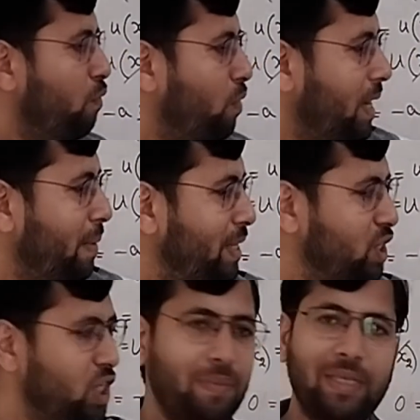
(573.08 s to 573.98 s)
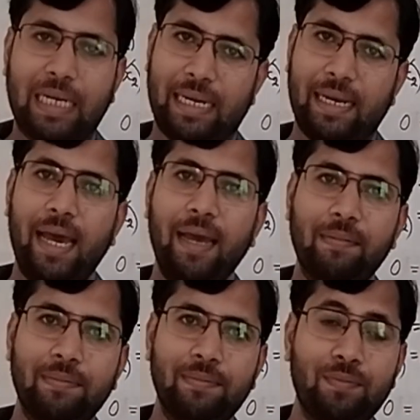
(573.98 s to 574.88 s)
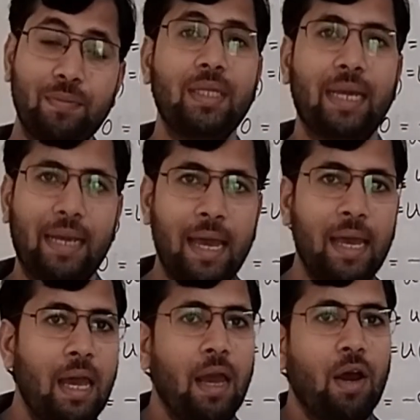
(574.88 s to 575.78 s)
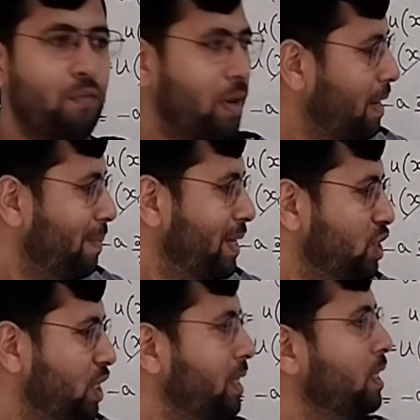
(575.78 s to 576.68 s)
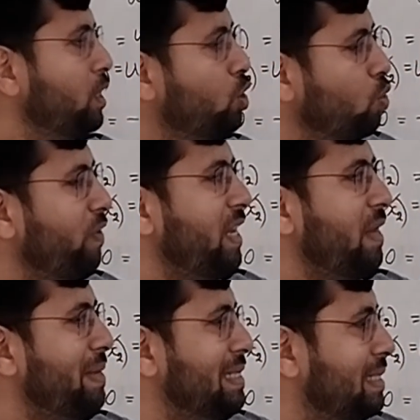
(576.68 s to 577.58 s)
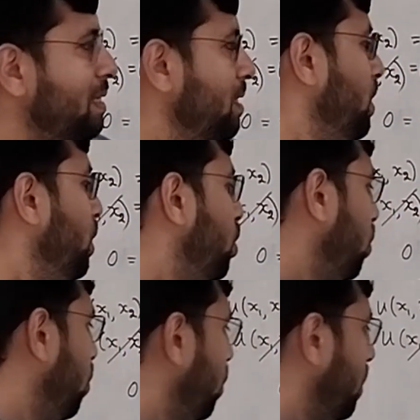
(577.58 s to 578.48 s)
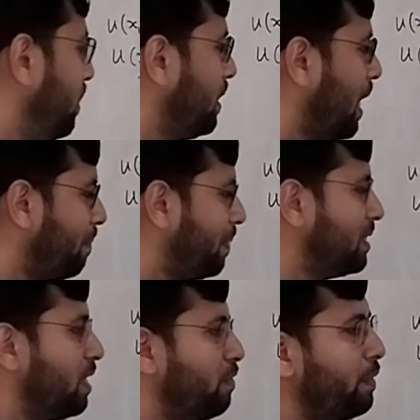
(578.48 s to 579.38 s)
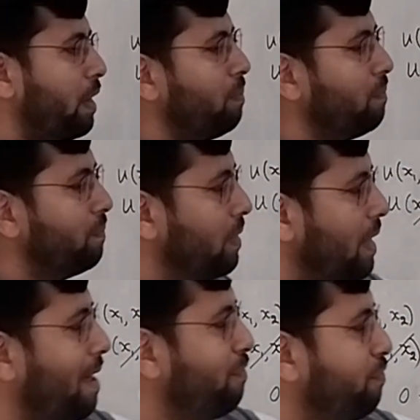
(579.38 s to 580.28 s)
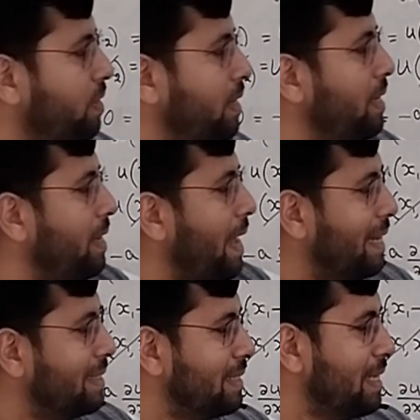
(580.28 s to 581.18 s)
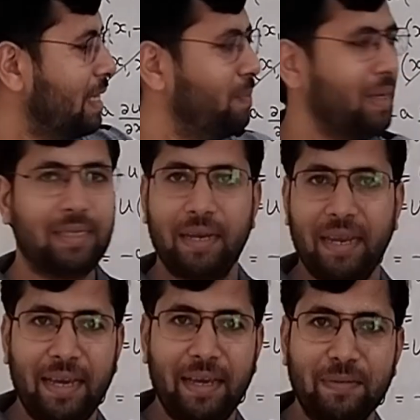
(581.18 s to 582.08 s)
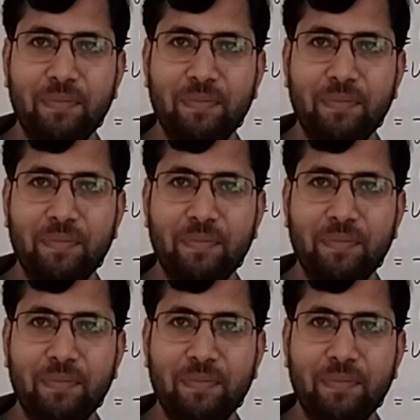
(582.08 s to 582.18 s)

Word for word: वन डायमेंशन में चल रहे हैं ठीक है वन डायमेंशन टू वेरिएबल्स तो यहाँ पे सिर्फ हम f की x के साथ बात करेंगे